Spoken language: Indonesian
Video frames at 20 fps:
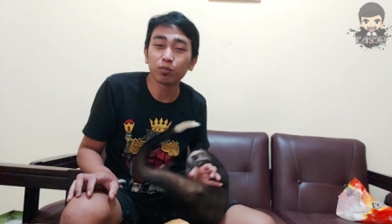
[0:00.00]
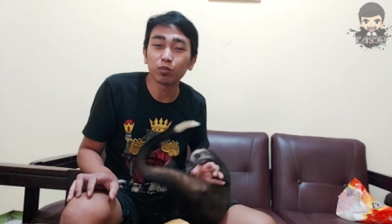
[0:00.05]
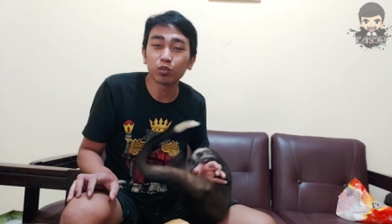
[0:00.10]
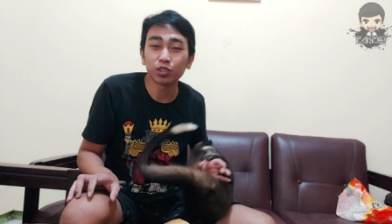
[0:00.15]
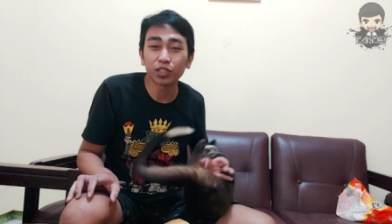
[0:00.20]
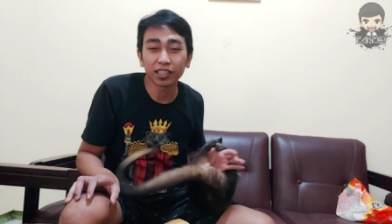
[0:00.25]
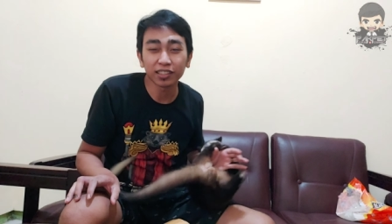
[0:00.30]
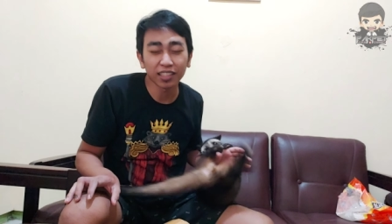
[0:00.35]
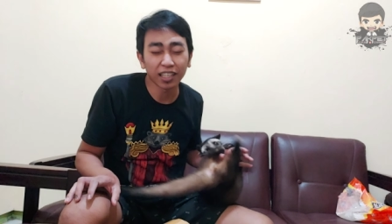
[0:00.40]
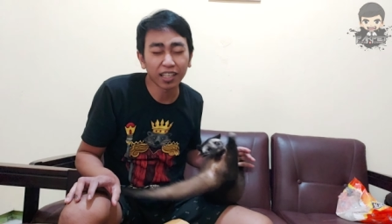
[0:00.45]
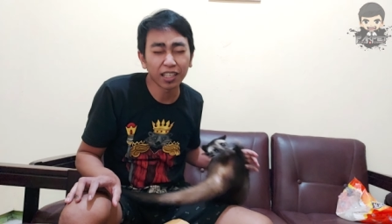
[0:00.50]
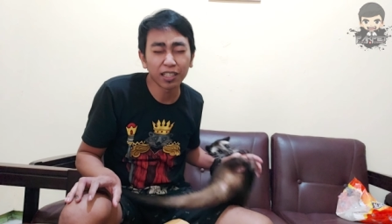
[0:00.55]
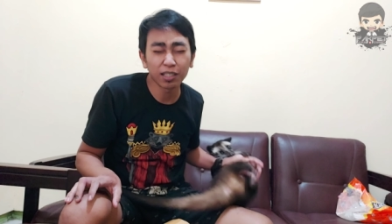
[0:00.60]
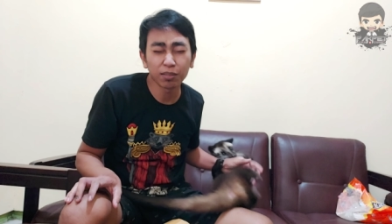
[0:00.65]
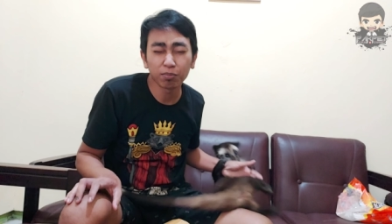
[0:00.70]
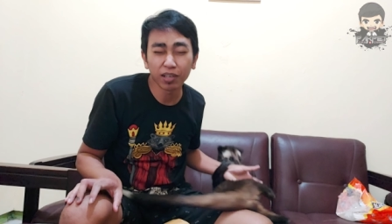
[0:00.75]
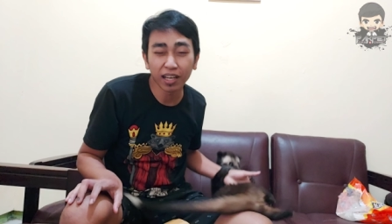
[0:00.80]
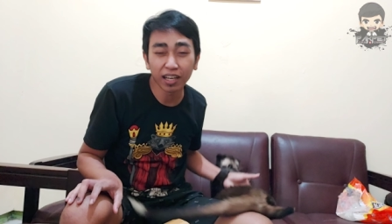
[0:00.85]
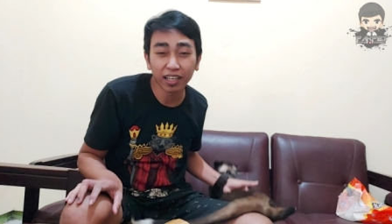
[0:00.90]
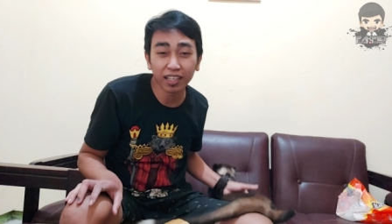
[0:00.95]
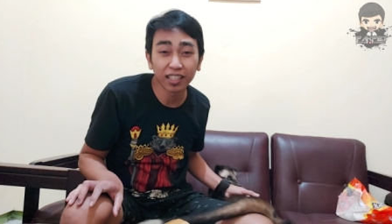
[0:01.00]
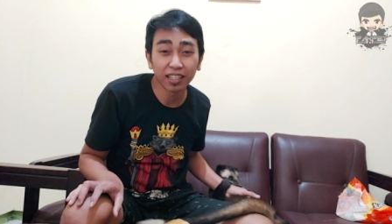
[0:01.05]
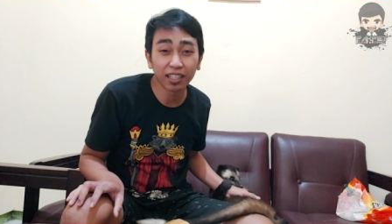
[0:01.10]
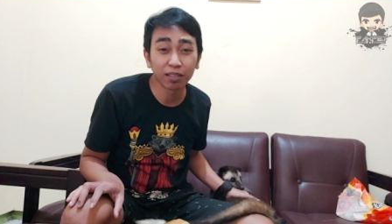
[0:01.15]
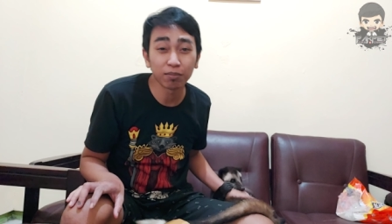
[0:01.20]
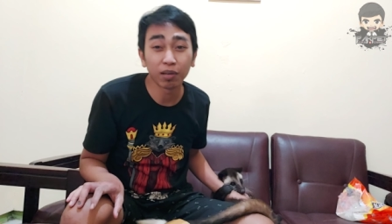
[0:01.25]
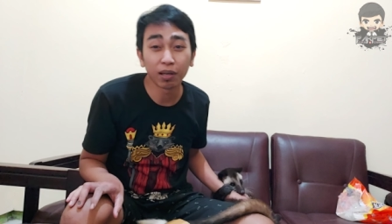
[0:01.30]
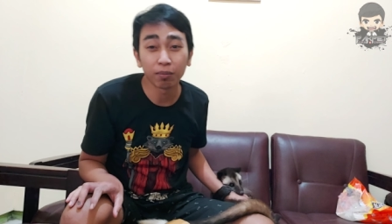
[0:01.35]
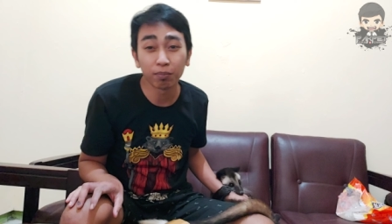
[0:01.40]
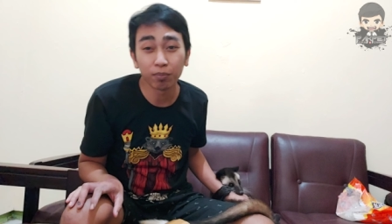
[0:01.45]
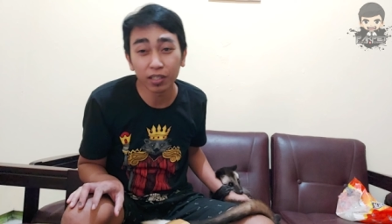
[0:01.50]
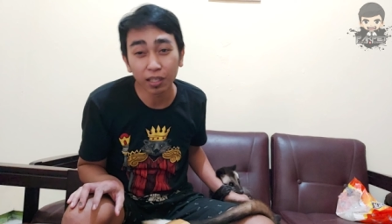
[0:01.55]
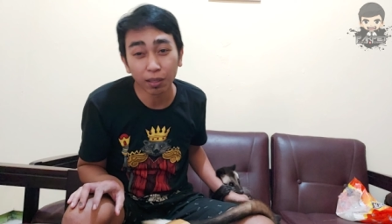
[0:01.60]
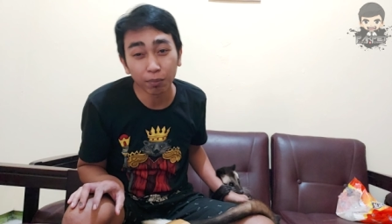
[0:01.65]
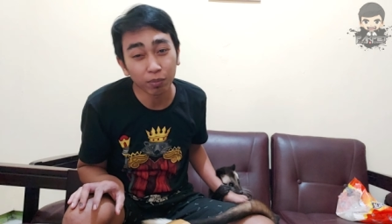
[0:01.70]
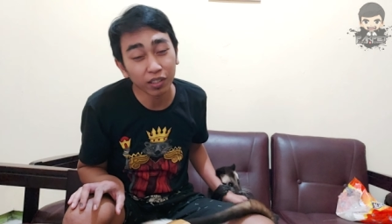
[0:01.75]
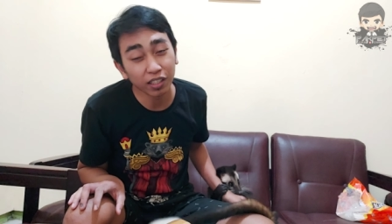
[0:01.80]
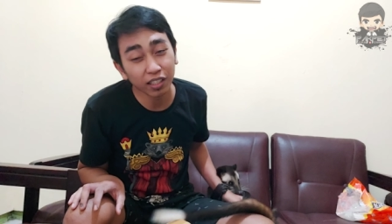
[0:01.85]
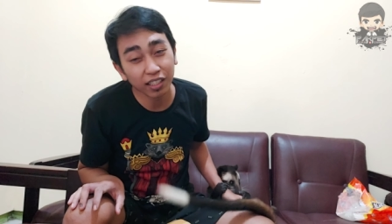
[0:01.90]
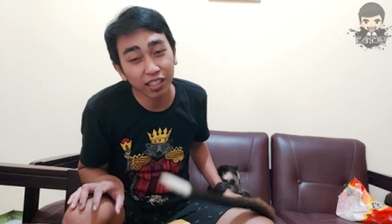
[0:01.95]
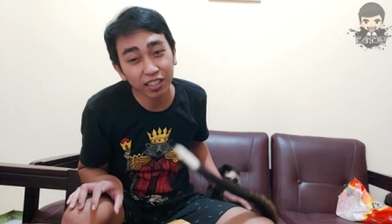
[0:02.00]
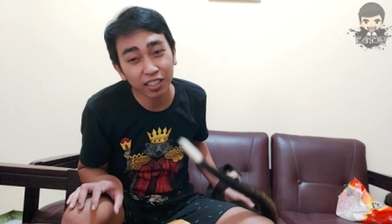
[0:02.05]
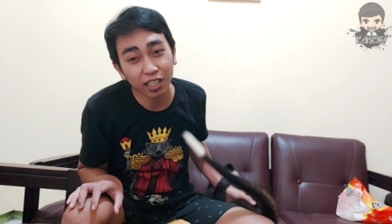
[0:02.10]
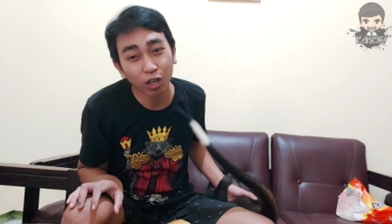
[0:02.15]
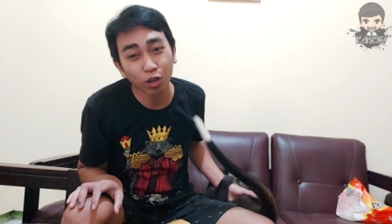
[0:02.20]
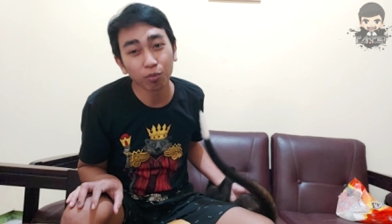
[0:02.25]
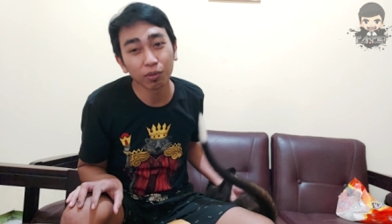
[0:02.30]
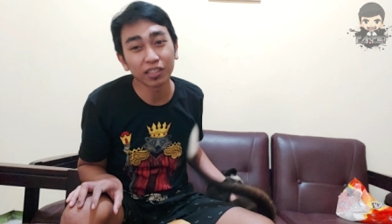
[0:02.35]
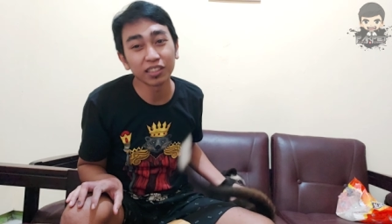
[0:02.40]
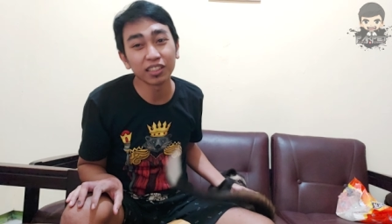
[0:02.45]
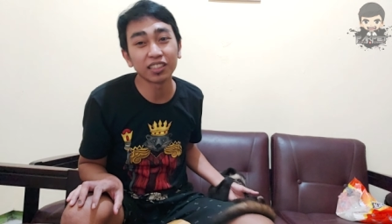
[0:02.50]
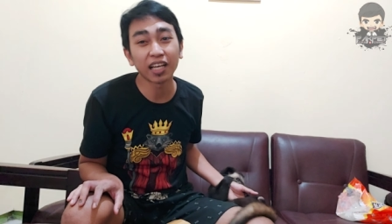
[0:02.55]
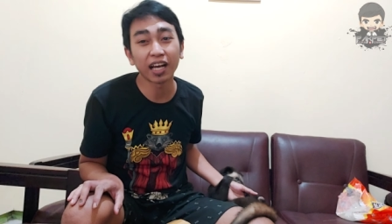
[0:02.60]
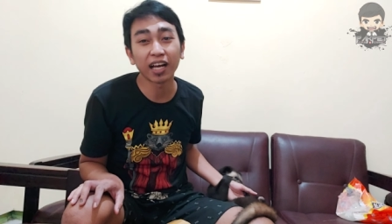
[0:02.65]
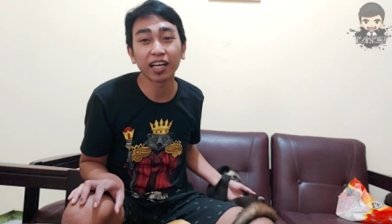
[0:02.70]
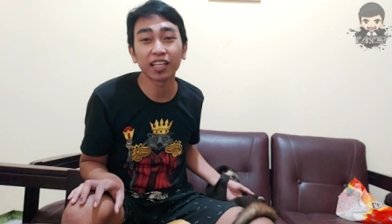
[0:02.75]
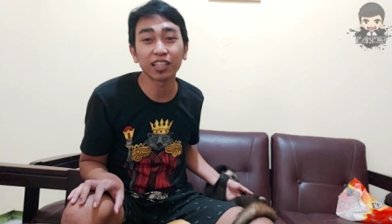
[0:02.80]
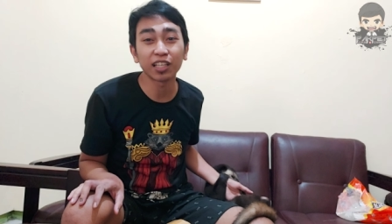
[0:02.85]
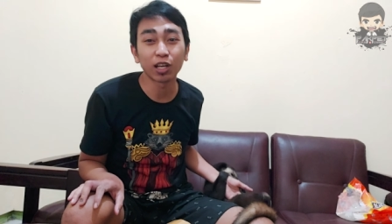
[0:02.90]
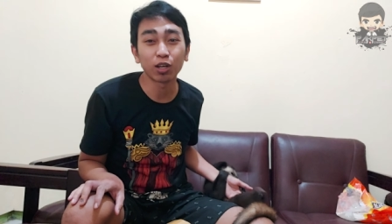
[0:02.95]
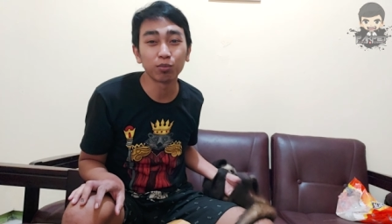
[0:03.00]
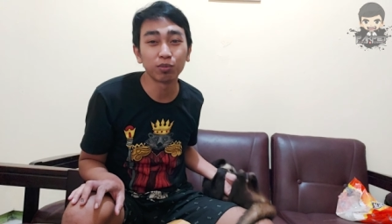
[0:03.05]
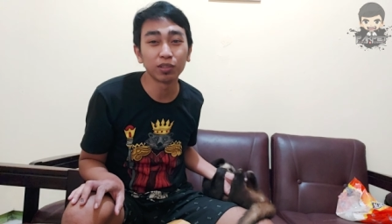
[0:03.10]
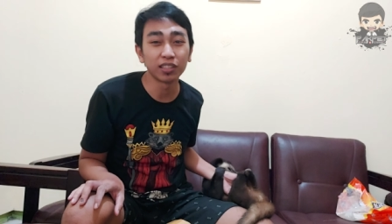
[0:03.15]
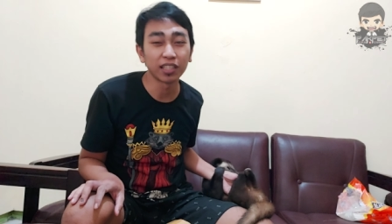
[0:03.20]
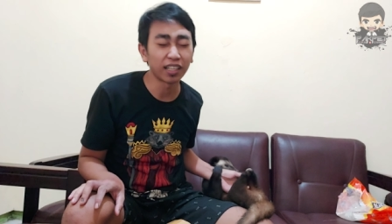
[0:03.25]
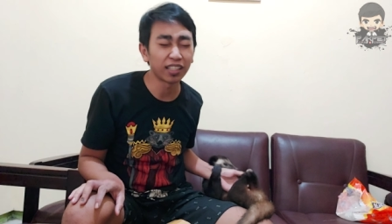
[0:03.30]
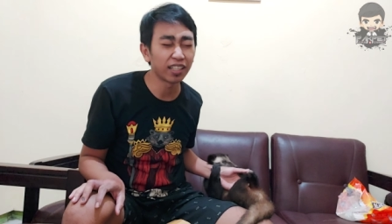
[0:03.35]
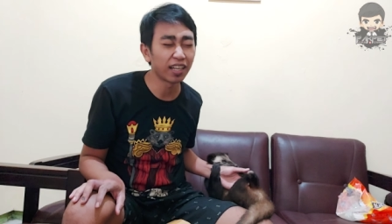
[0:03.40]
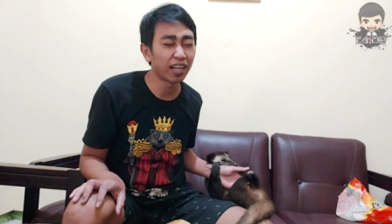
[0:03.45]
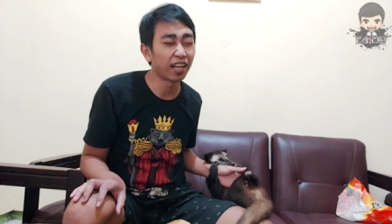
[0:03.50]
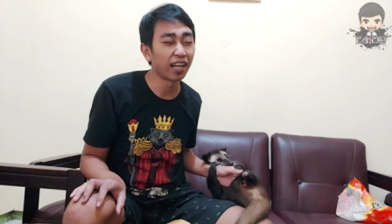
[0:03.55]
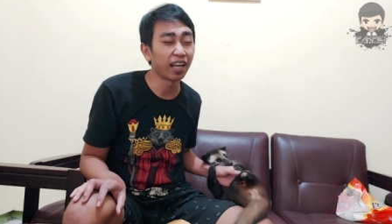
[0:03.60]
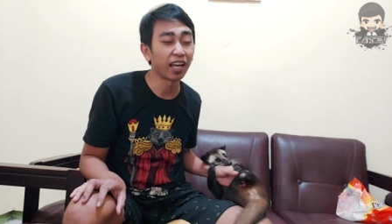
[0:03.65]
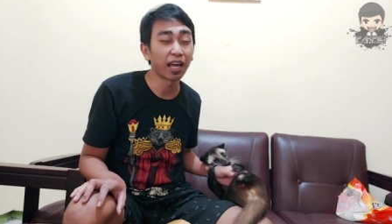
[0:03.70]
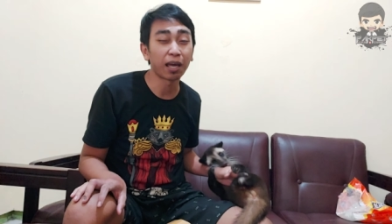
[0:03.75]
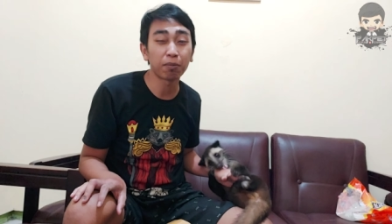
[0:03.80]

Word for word: musang saya dipelihara dari baby tapi gigitnya kok masih sakit kalau bercanda.